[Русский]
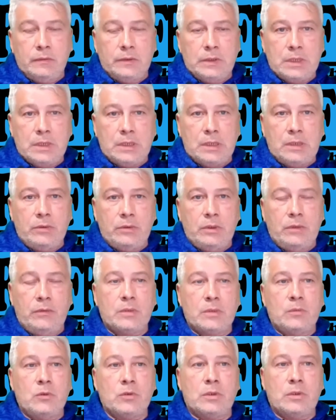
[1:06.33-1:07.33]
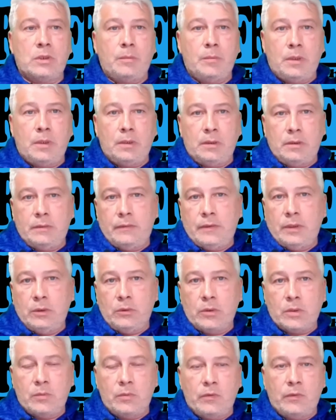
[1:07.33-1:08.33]
Занести его невозможно, тебя
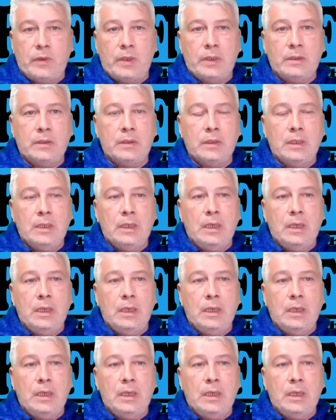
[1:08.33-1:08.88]
волну сбивает.